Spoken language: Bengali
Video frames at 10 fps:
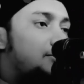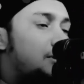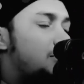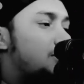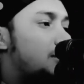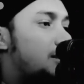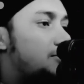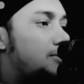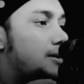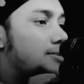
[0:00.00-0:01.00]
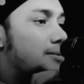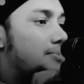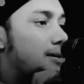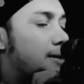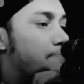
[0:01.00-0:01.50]
তো নবী সাল্লাহ
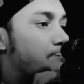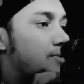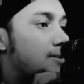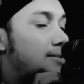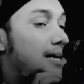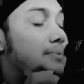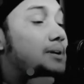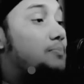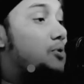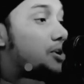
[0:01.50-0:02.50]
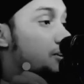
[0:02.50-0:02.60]
আলাইসলামকে সাহাবিরা পরে